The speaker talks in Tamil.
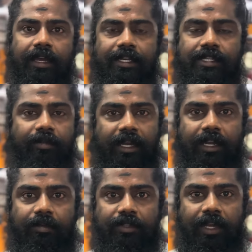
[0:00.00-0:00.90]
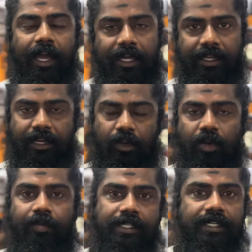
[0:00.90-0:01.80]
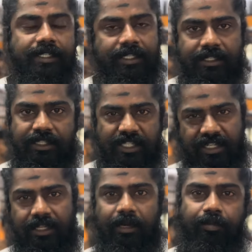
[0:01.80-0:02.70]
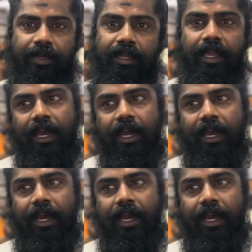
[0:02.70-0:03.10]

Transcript: கஷ்டமாக இருக்குது அப்படின்னு சொல்லி அது எங்களோட பசங்க செஞ்ச சின்ன தப்பு